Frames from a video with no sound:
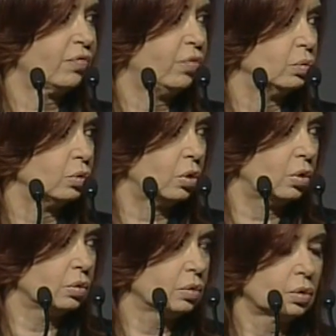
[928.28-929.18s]

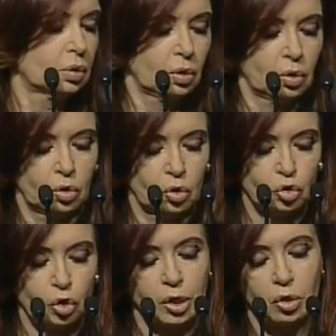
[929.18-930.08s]
profundo.
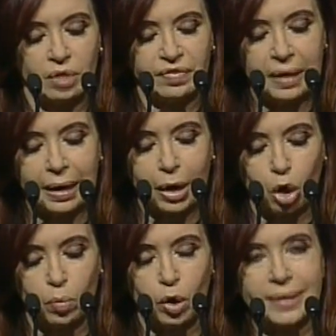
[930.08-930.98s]
Yo quiero definirla
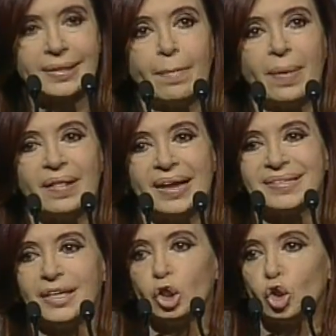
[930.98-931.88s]
como la etapa de la
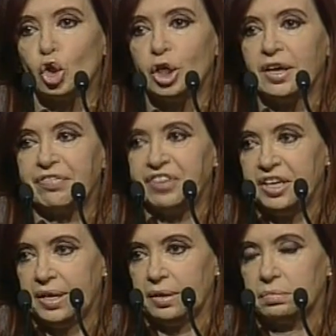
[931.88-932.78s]
sintonía
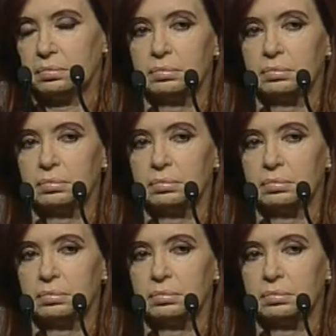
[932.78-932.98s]
fina.